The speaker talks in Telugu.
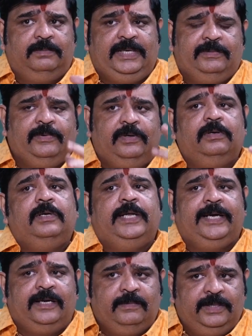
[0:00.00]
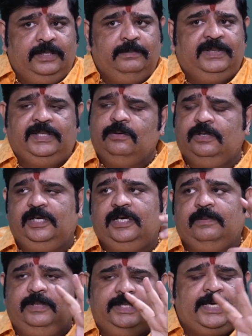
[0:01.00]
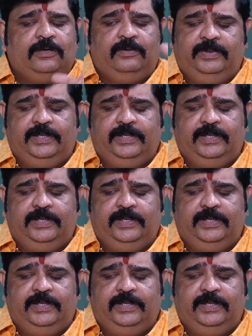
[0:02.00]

మెల్బోర్న్లో లేంగామ్ అనేది పెద్ద హోటల్ కాబట్టి దాంట్లో